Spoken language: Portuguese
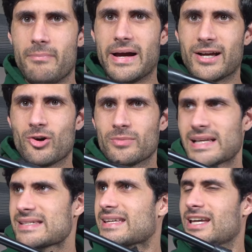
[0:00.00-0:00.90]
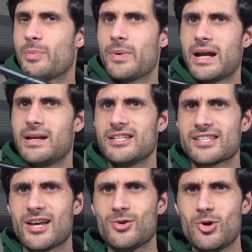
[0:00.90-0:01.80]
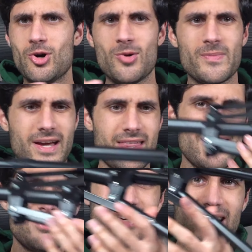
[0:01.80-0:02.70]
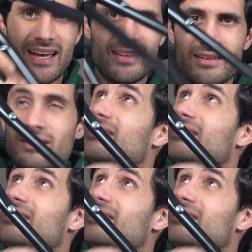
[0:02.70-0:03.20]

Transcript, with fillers: Bem, como estás aqui a reparar, isto é um bocadinho grande.